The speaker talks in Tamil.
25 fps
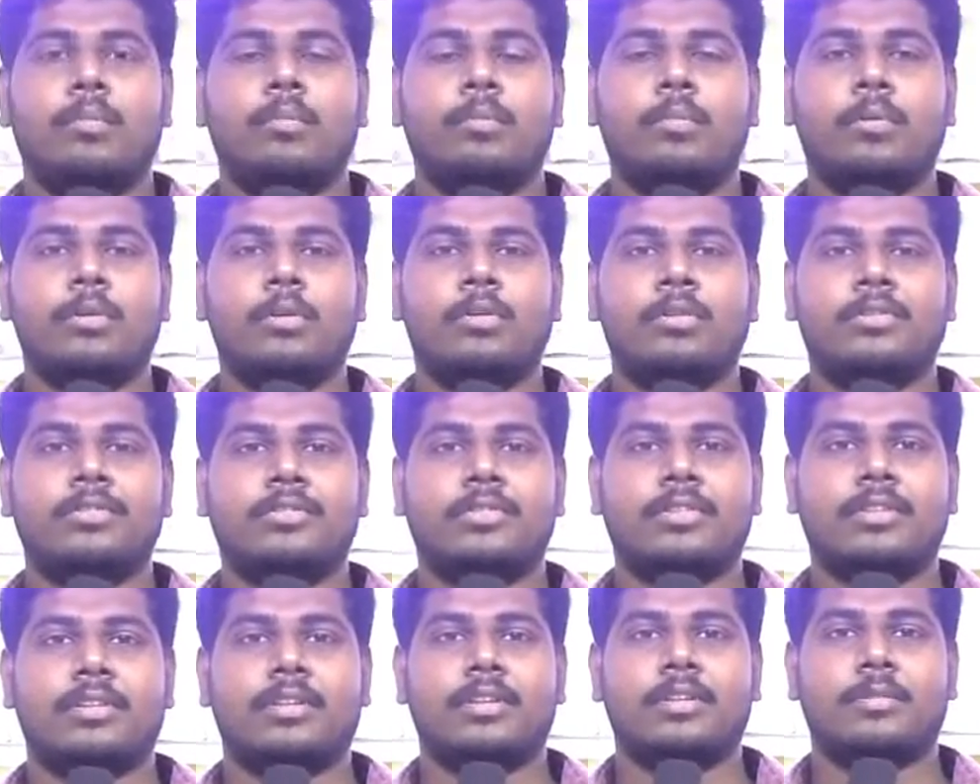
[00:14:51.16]

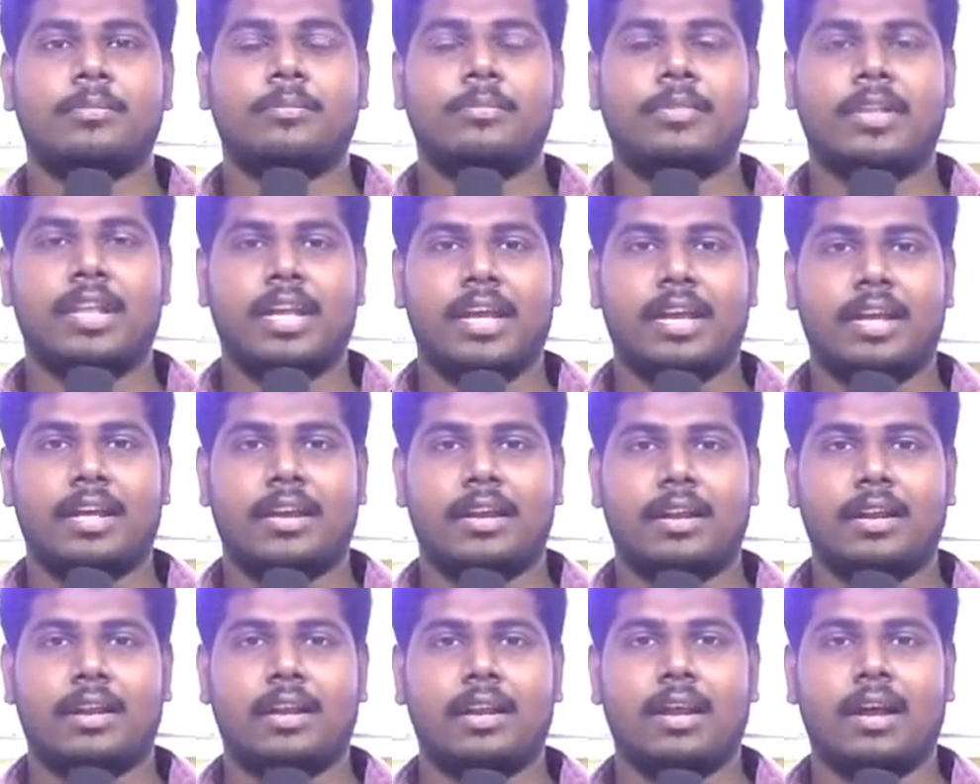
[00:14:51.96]
புதுவசனம்
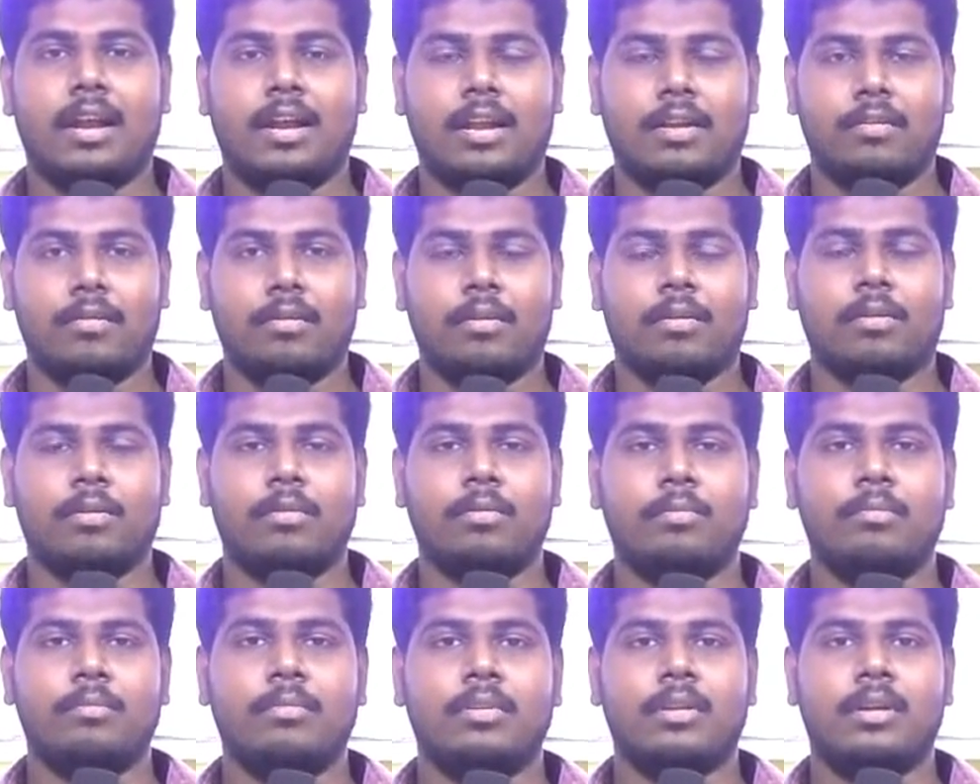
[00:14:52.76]
நேயர்கள்
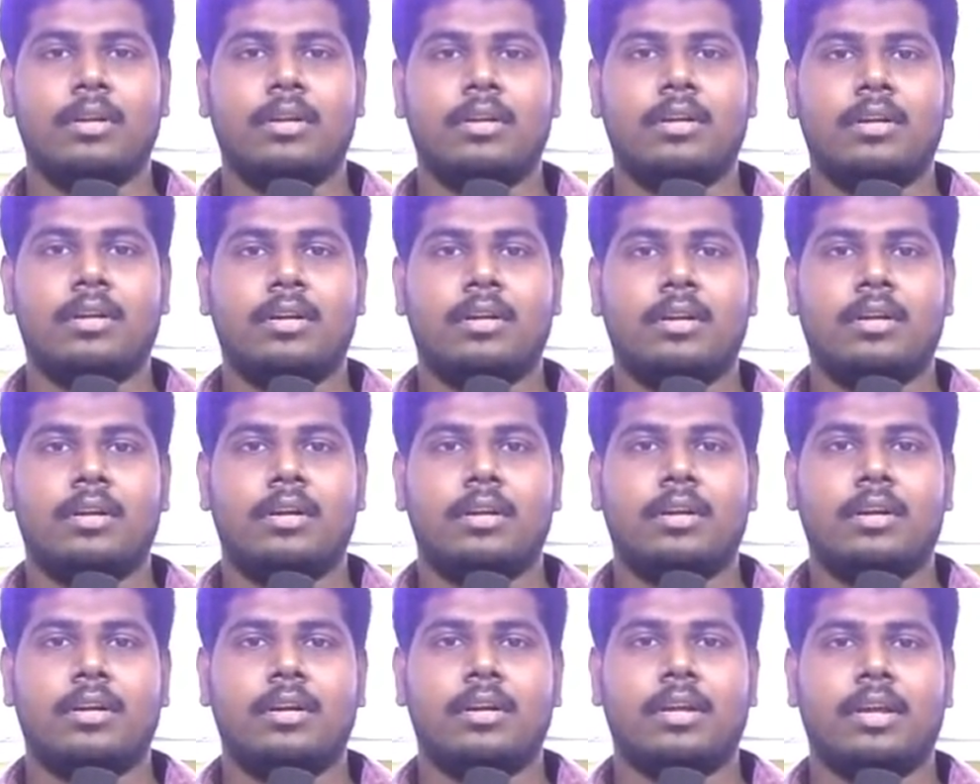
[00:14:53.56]
அனைவருக்கும்
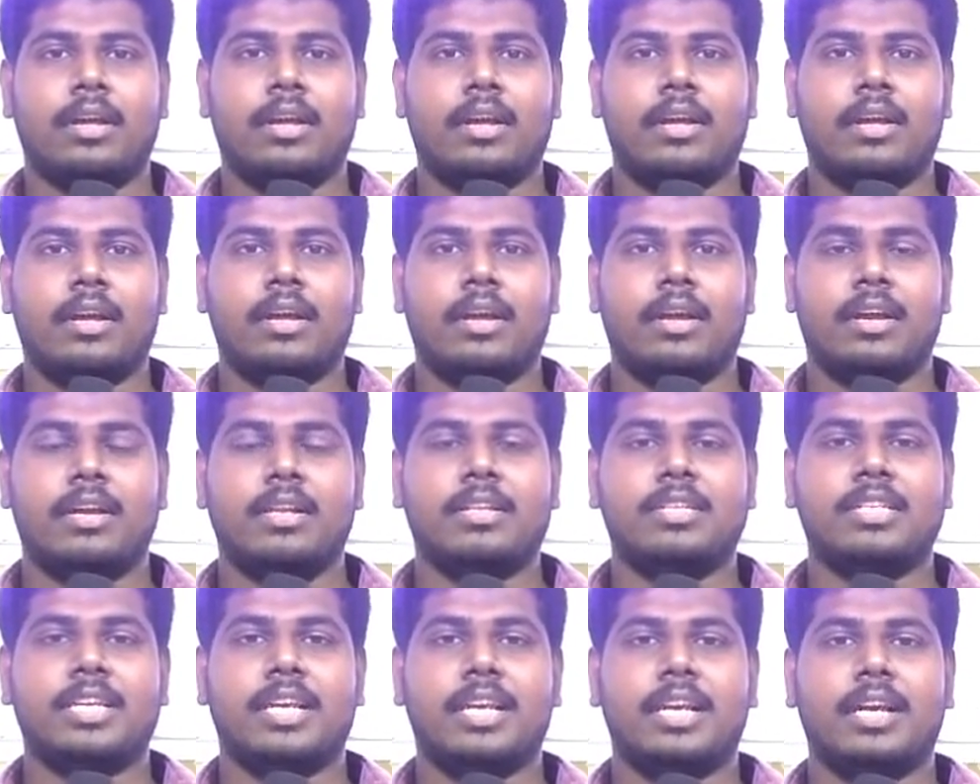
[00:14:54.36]

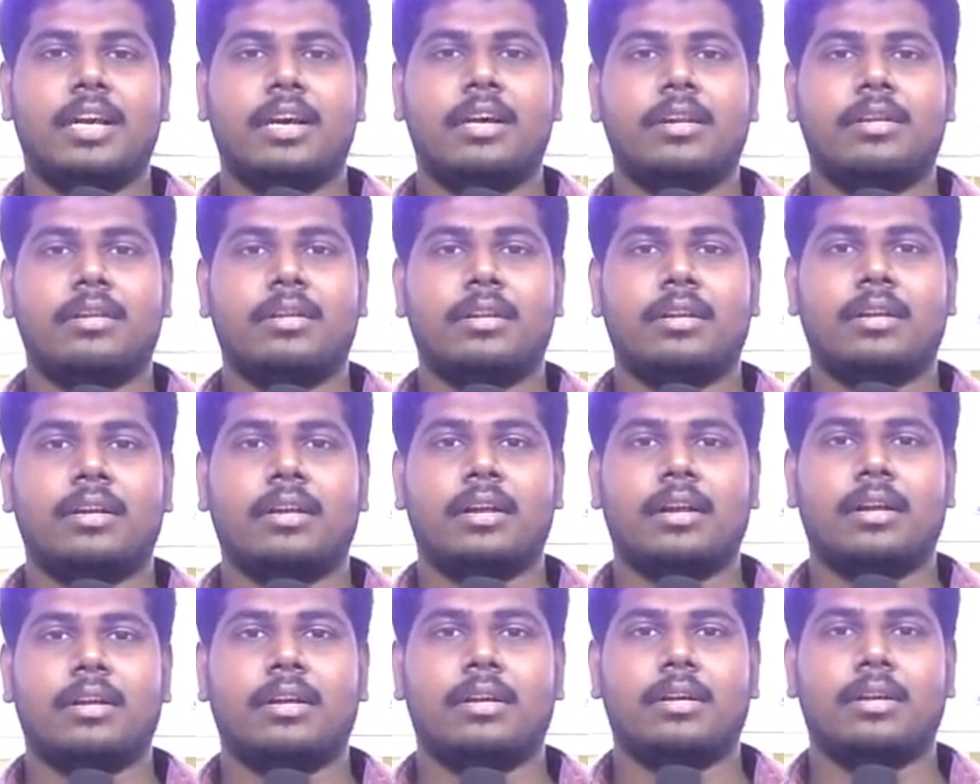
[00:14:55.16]
எங்கள் ஜேஆர்
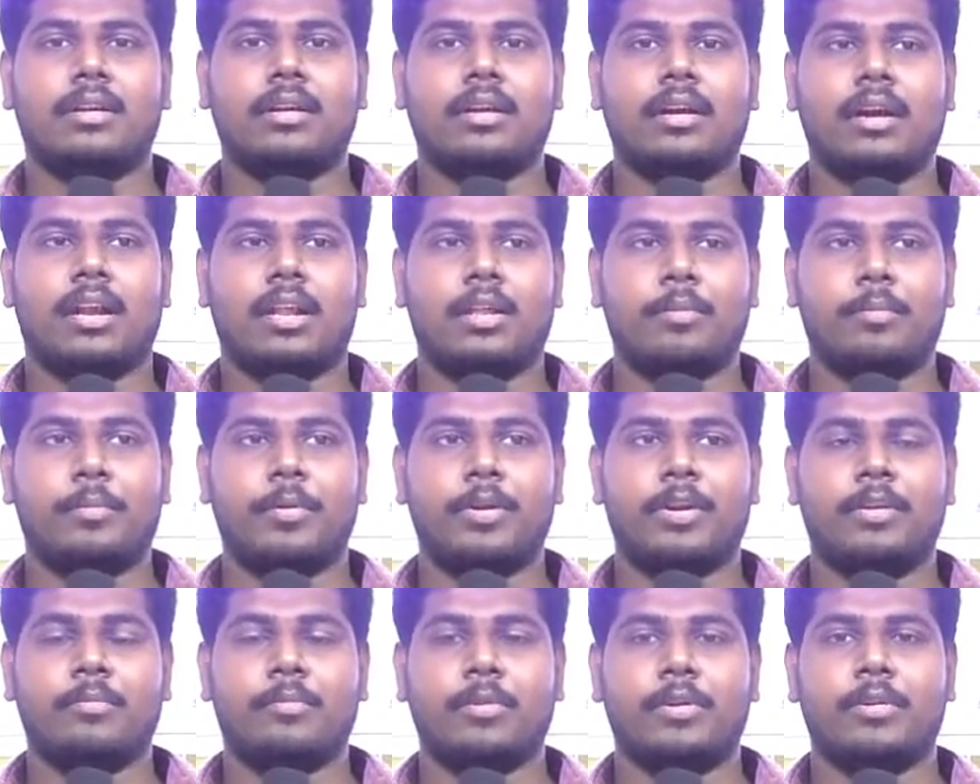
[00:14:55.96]
கலர்
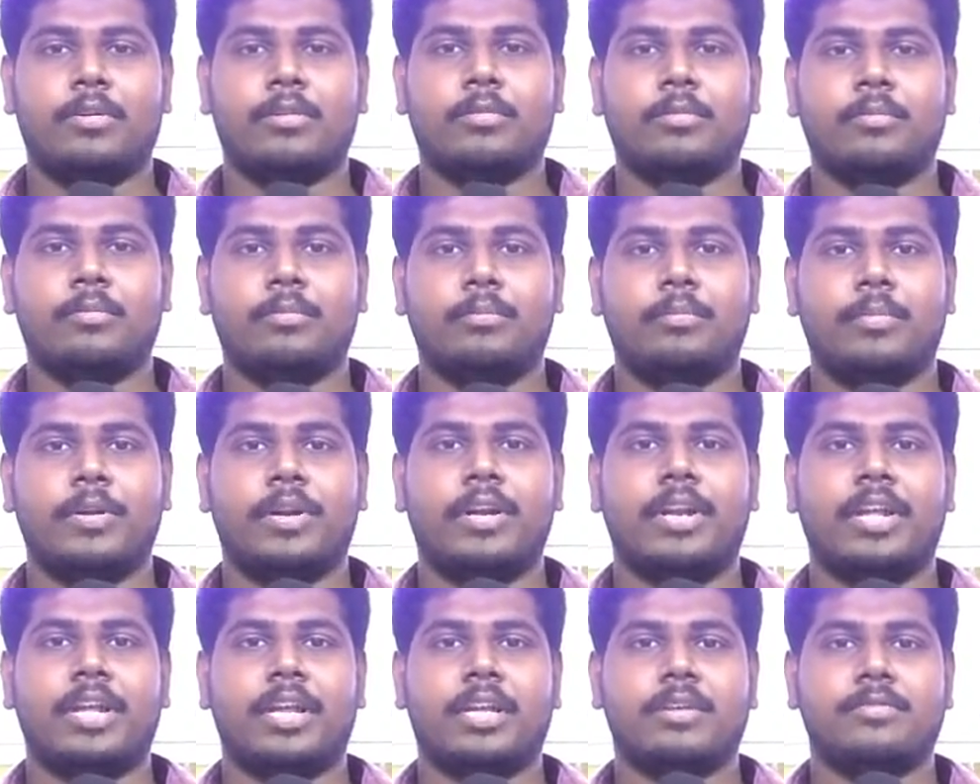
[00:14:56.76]
பிரிண்ட் மற்றும்
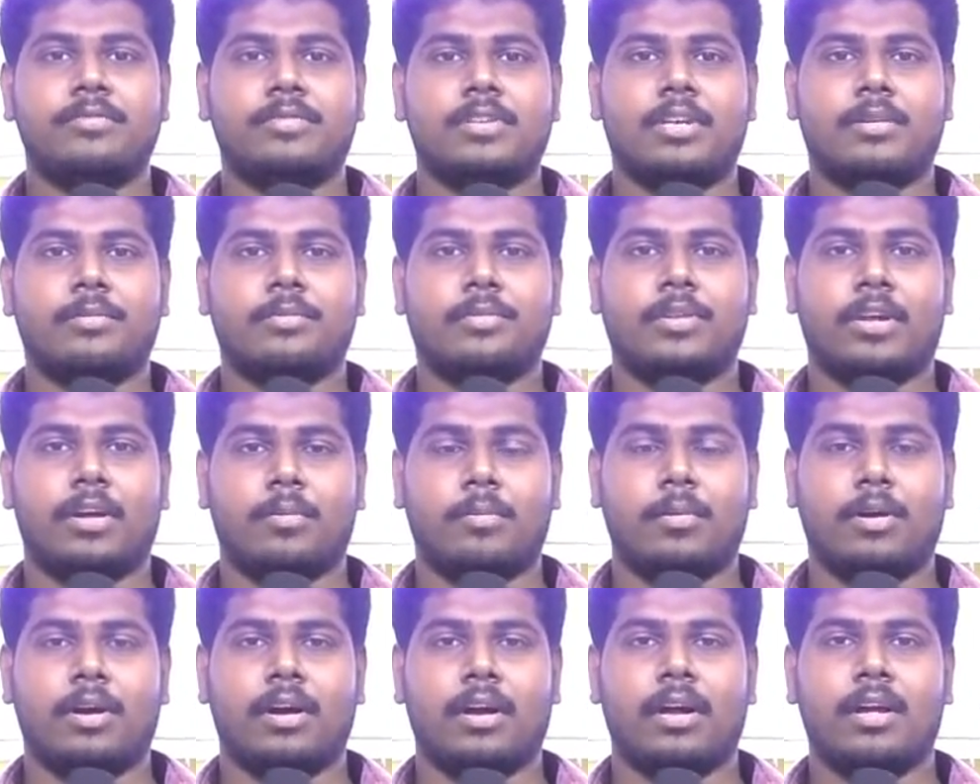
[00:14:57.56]
பிரிண்டிங் கிஃப்ட் ஷாப்
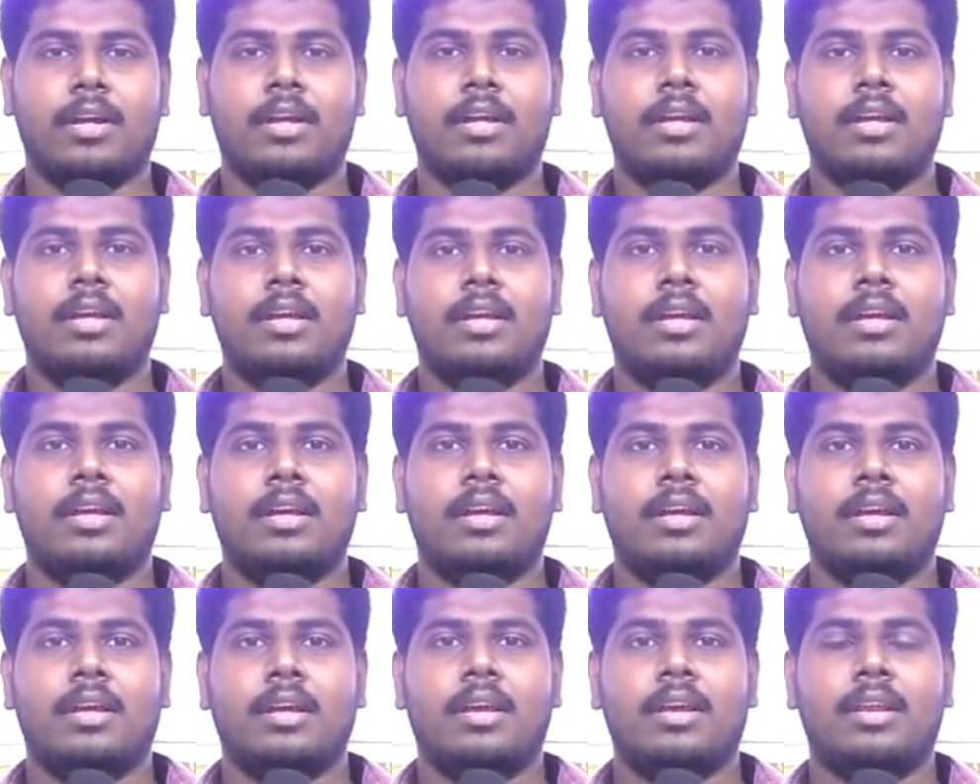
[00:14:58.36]
சார்பாக
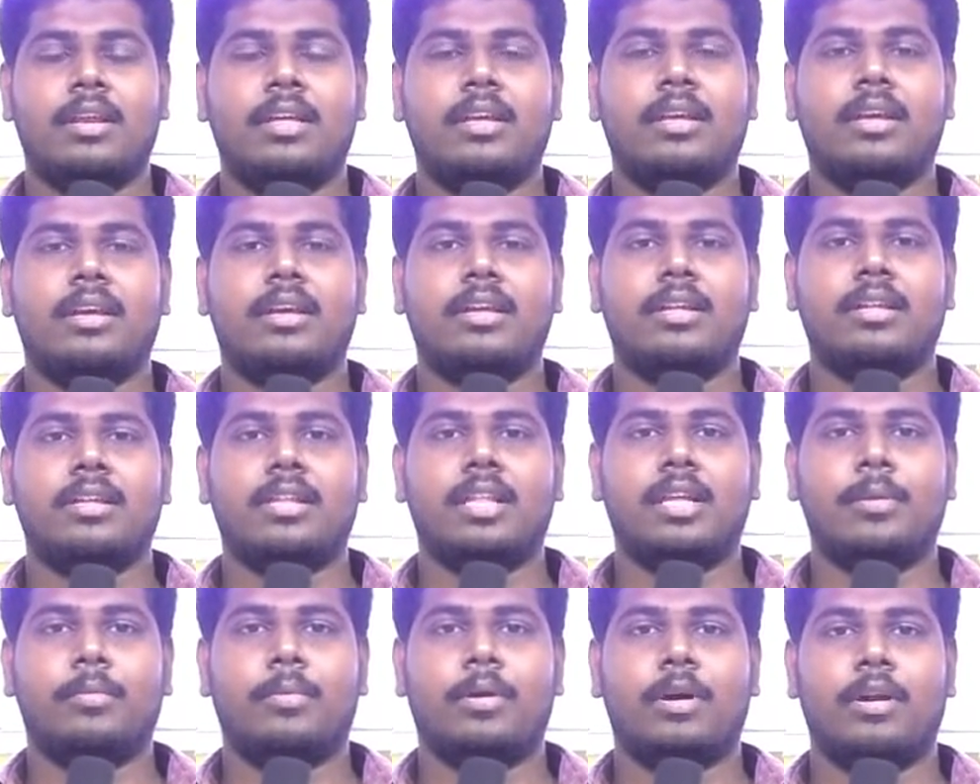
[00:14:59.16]
இனிய
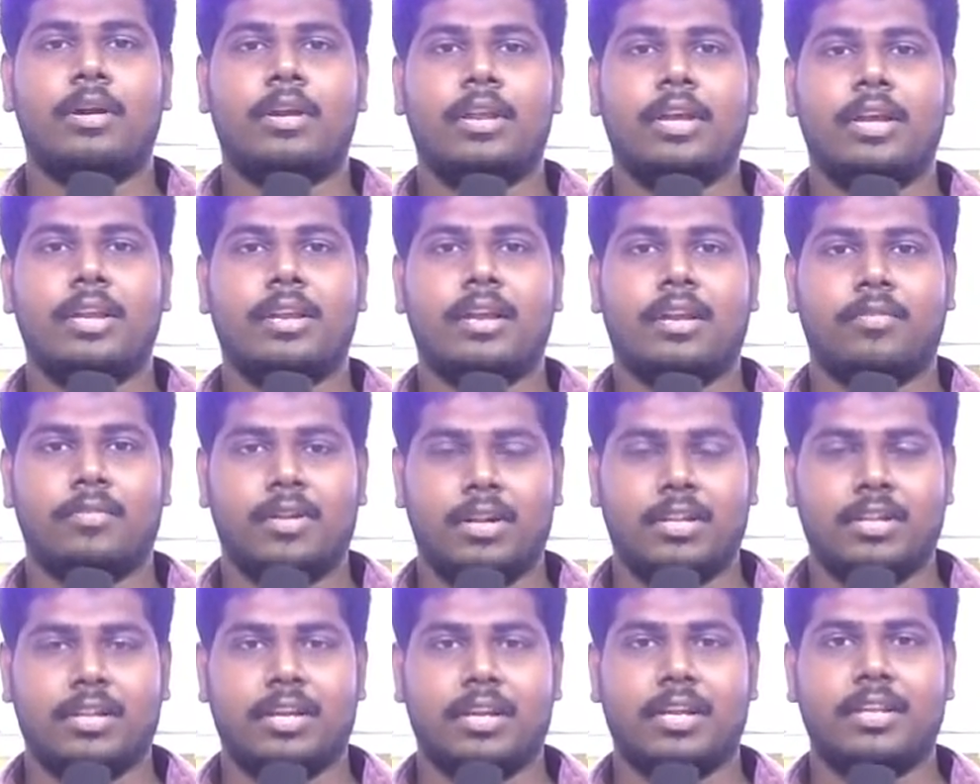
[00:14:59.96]
தீபாவளி
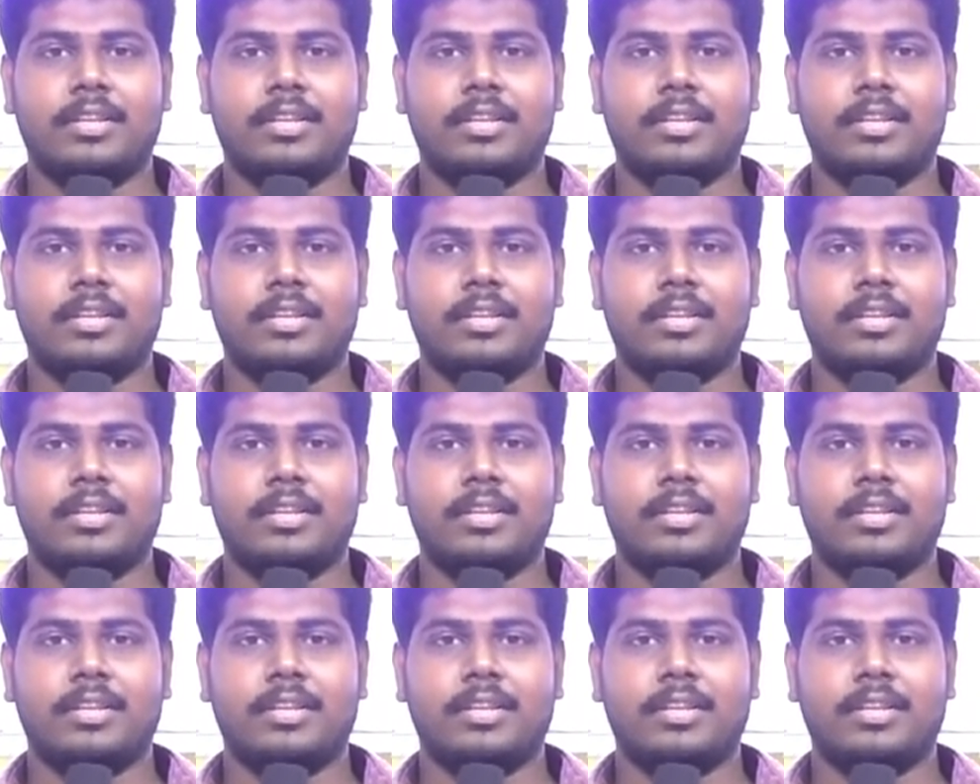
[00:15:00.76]
நல்வாழ்த்துக்களை